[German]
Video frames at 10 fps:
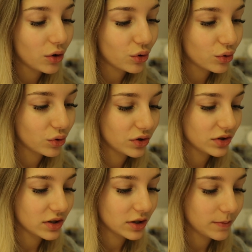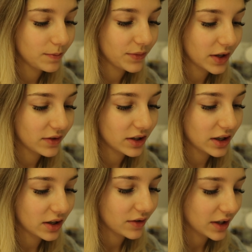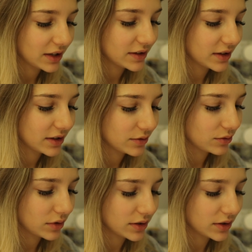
Und ähm, da war eine Aquarellzeichnung,